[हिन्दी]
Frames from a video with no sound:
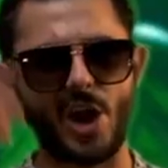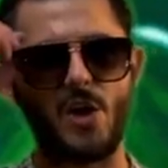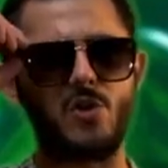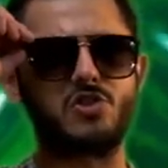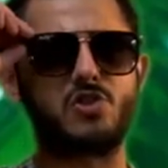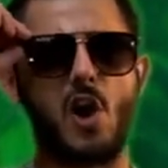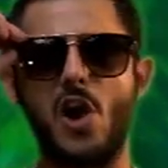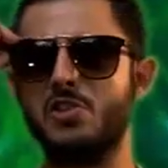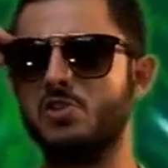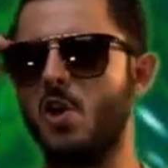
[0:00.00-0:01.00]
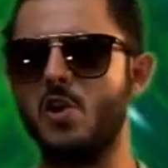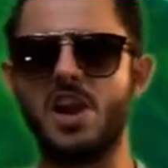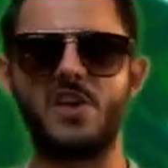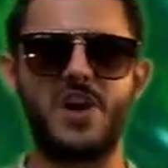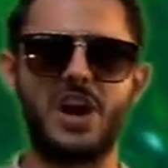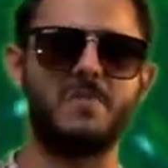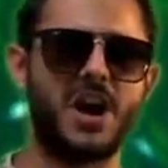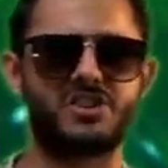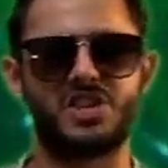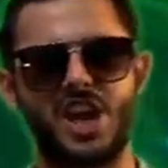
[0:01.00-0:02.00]
तेरे उस टॉइंग दो लेयर वाले
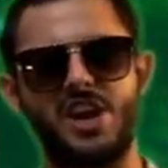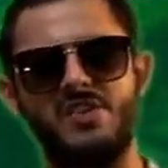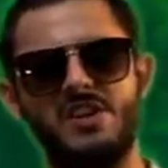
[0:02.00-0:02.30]
मास्क से